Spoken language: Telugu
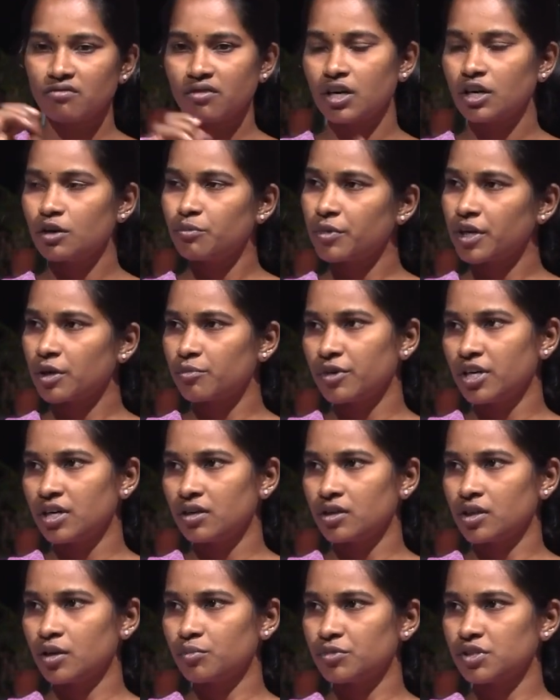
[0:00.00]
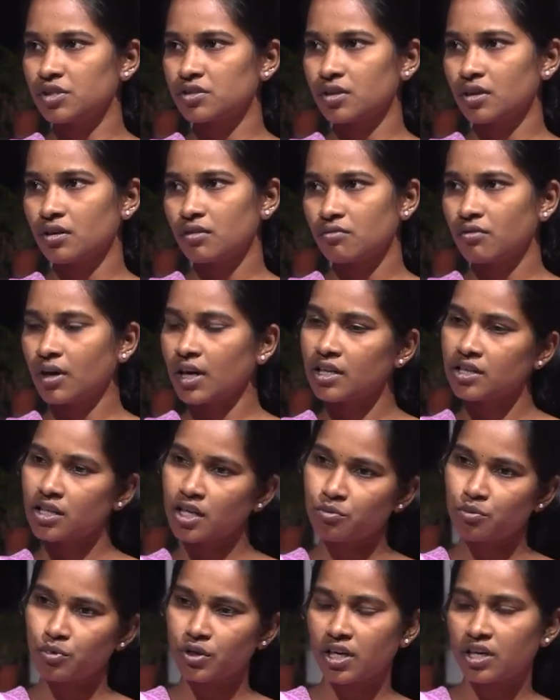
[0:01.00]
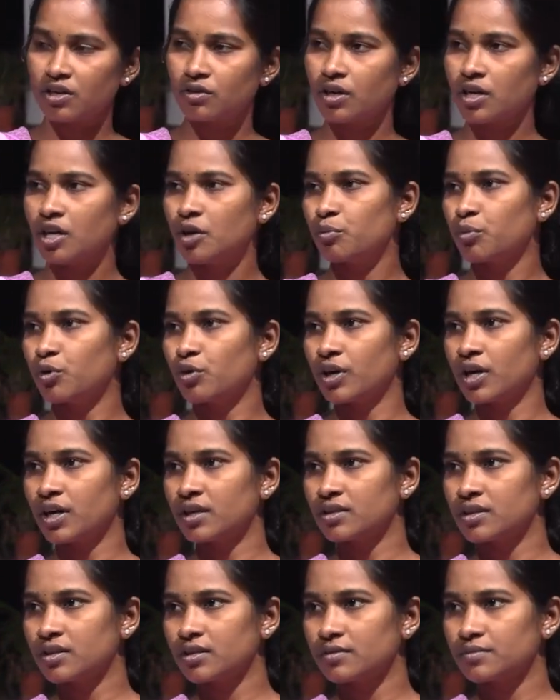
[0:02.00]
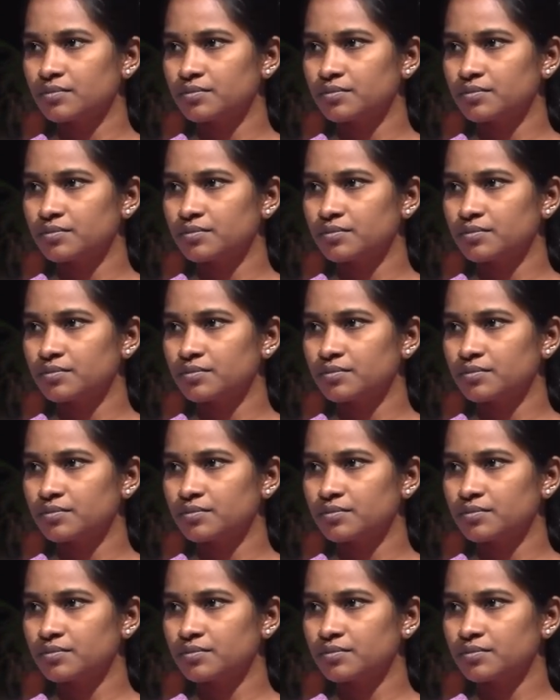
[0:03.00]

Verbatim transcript: వాళ్ళని పర్మనెంట్ చేపిస్తాను వాళ్ళ తరపుకి వెళ్ళి కూడా నేను పోరాడతాను